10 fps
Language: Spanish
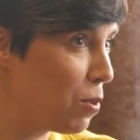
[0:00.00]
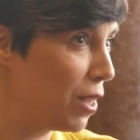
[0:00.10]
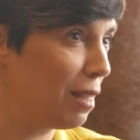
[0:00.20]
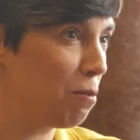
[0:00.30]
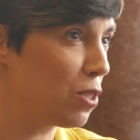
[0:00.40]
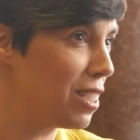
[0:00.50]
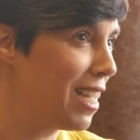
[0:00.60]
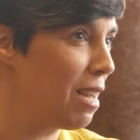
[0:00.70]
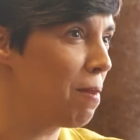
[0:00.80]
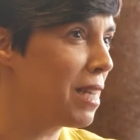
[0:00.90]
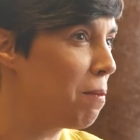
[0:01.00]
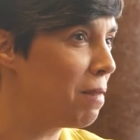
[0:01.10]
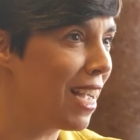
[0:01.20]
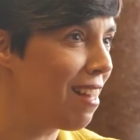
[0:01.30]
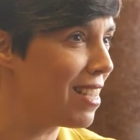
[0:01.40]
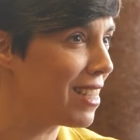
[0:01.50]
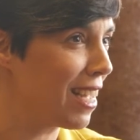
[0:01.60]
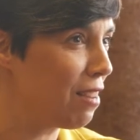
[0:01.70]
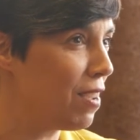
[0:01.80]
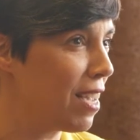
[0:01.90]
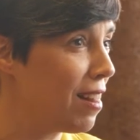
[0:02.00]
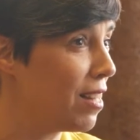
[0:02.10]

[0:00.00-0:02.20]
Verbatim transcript: porque tenemos que ser la madre abnegada y sacrificada